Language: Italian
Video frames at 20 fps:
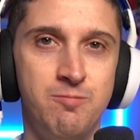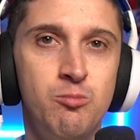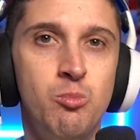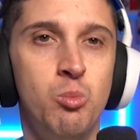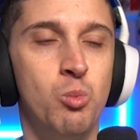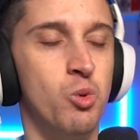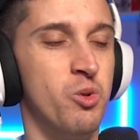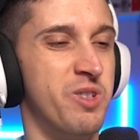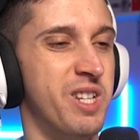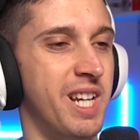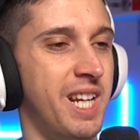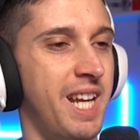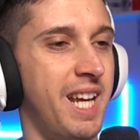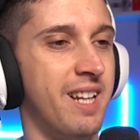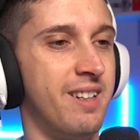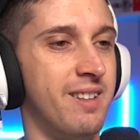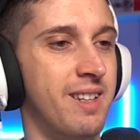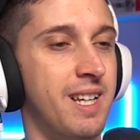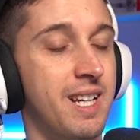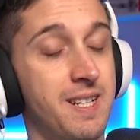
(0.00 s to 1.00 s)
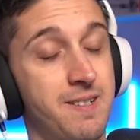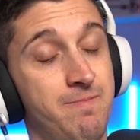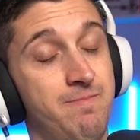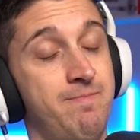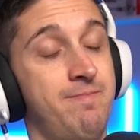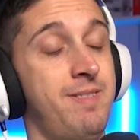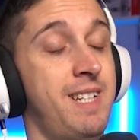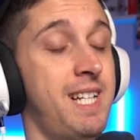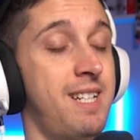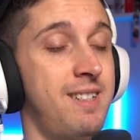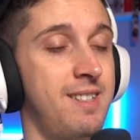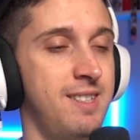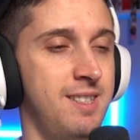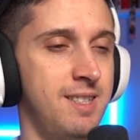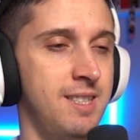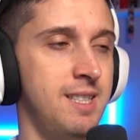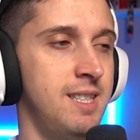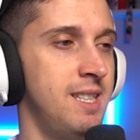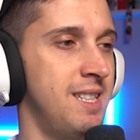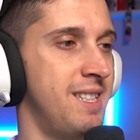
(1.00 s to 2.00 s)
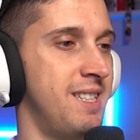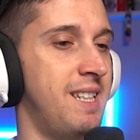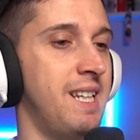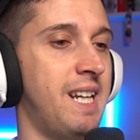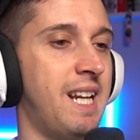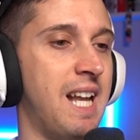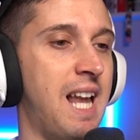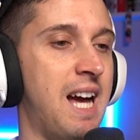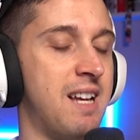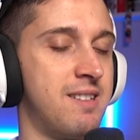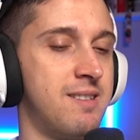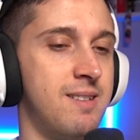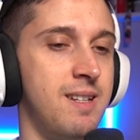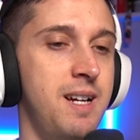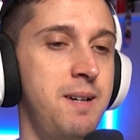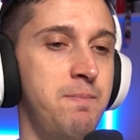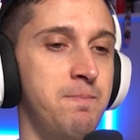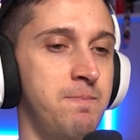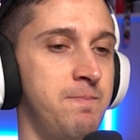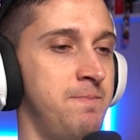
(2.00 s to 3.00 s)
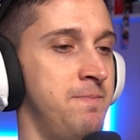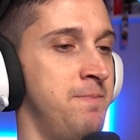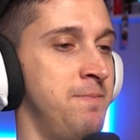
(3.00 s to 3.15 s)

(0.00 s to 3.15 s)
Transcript: Musichette eh, di classe.